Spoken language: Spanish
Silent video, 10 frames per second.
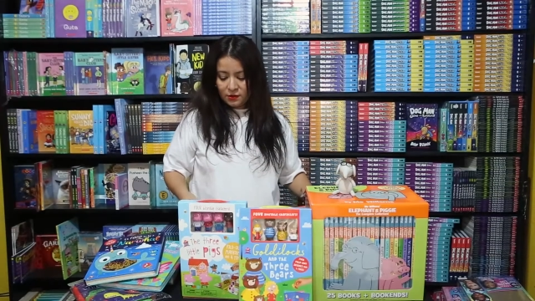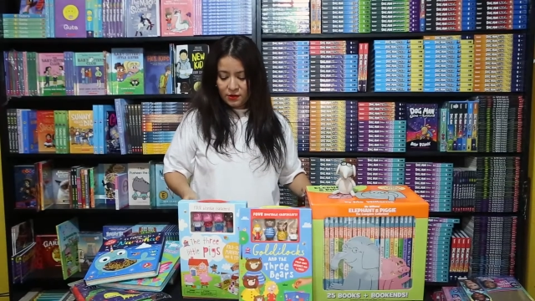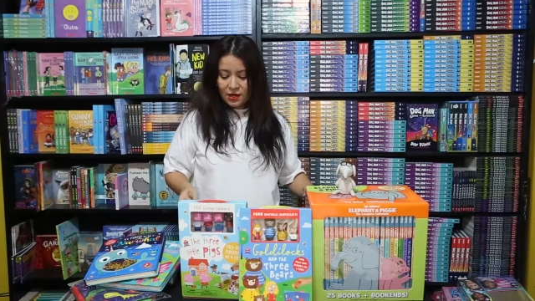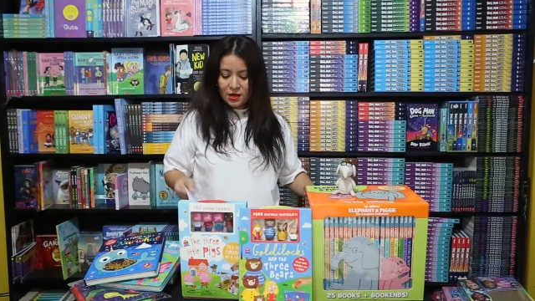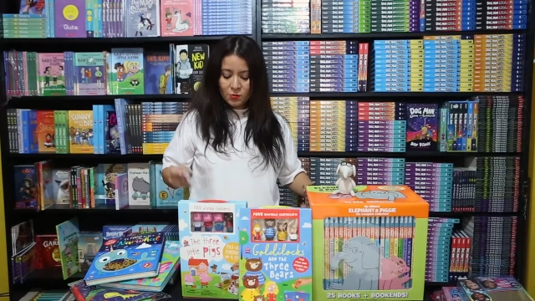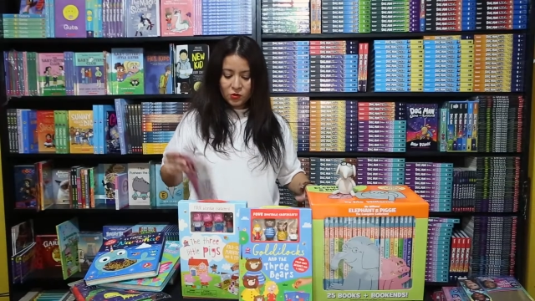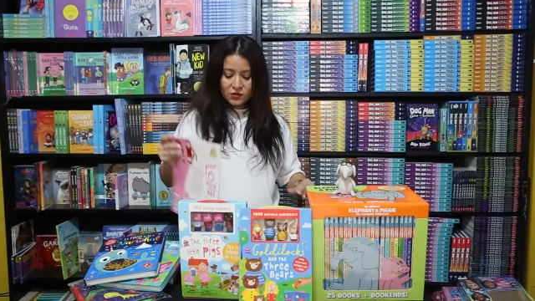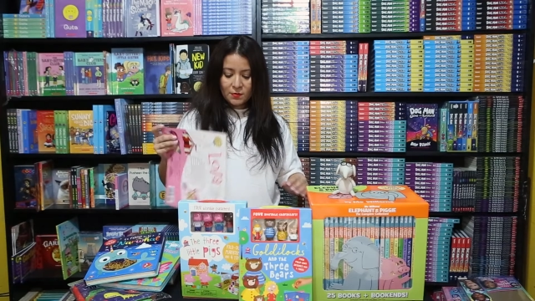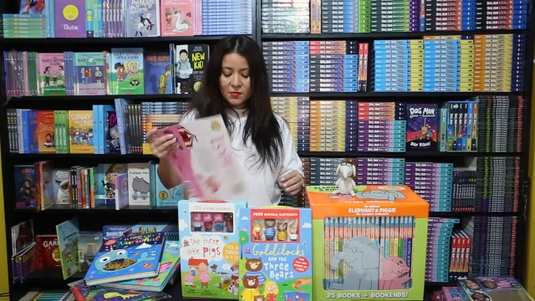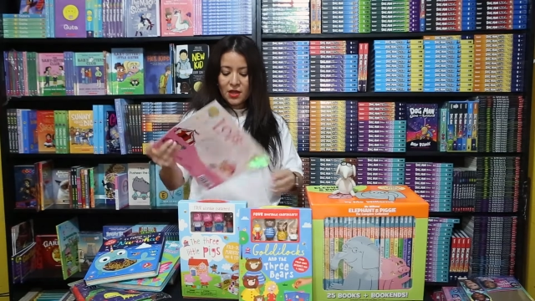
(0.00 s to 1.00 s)
Tenemos
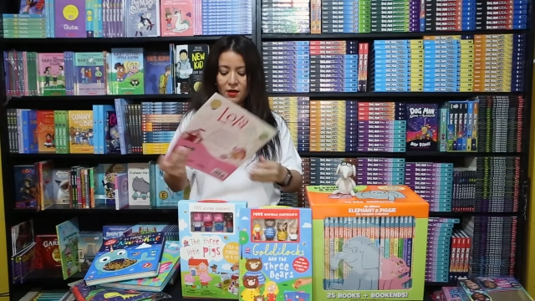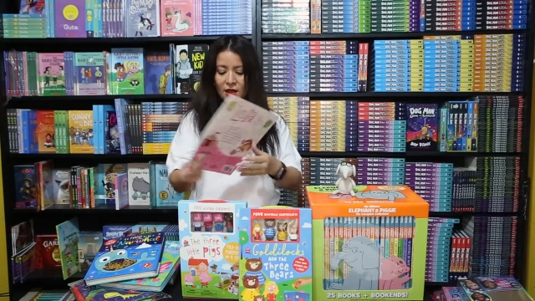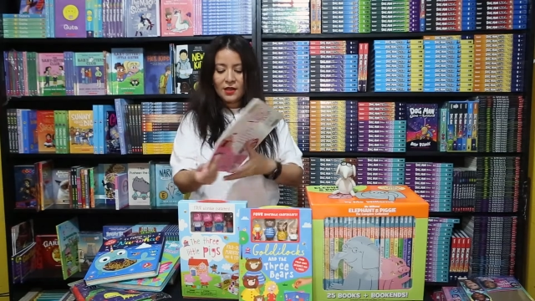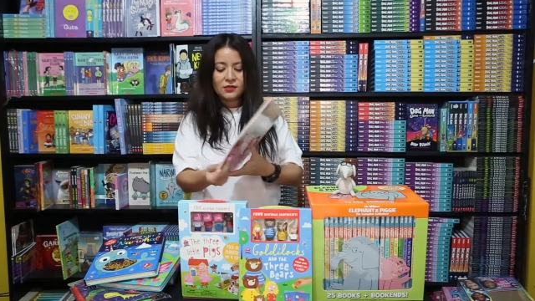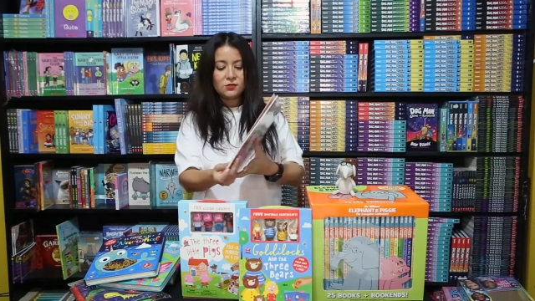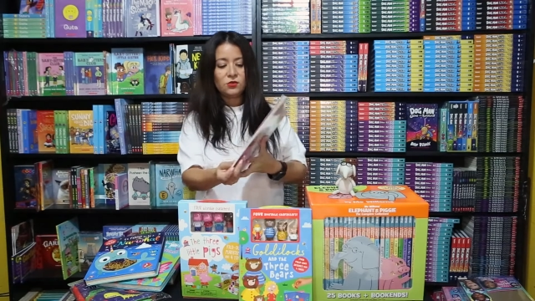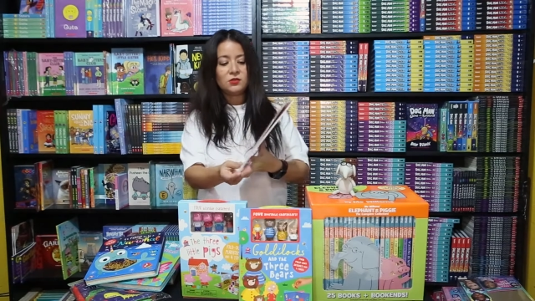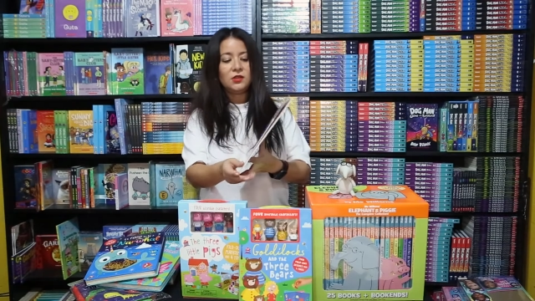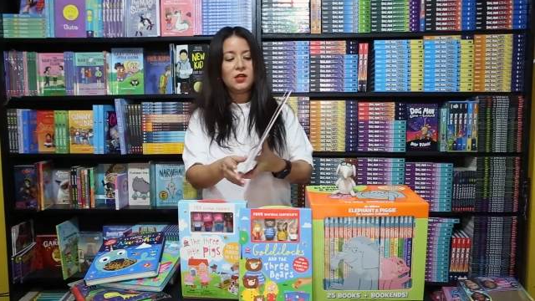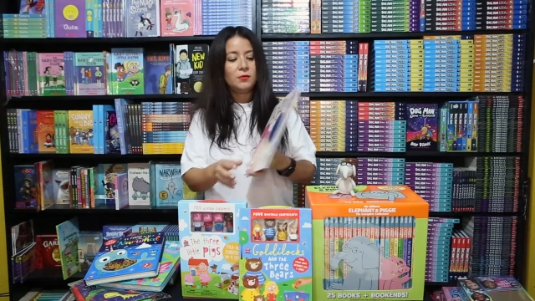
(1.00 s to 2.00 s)
también estos
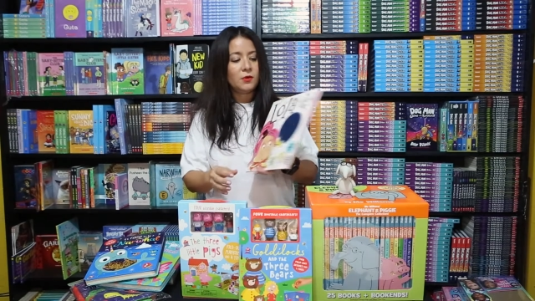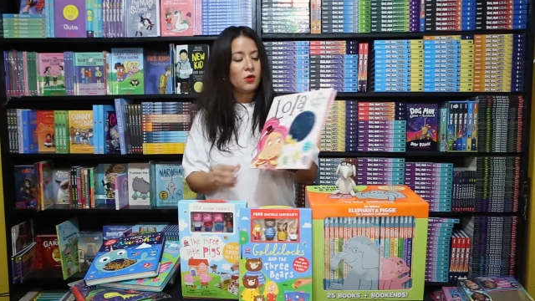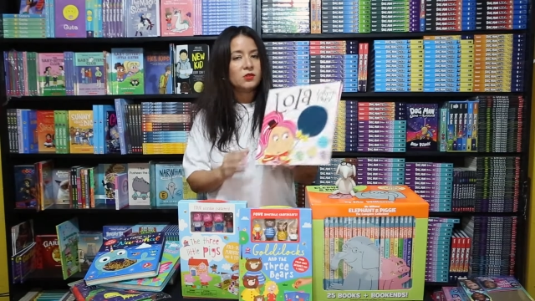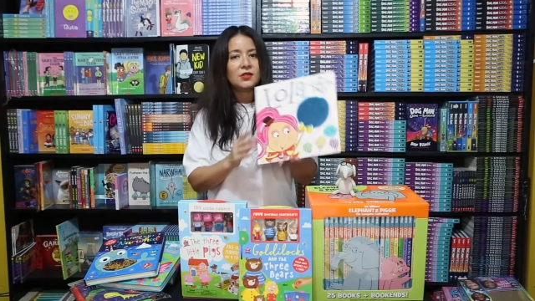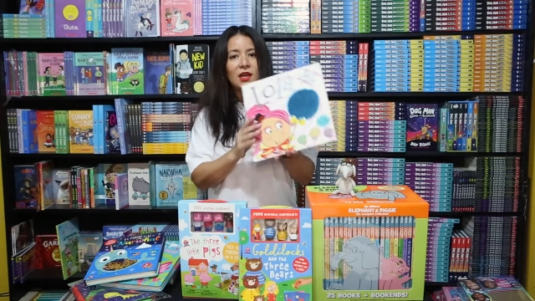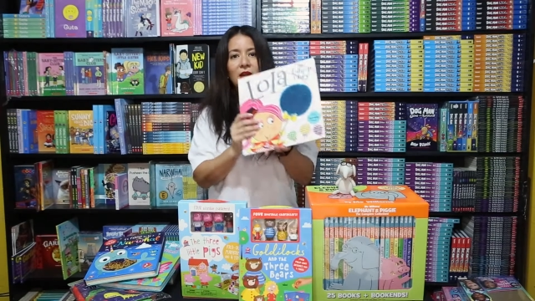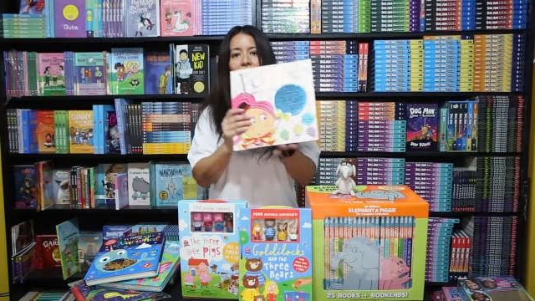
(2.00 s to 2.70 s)
libros de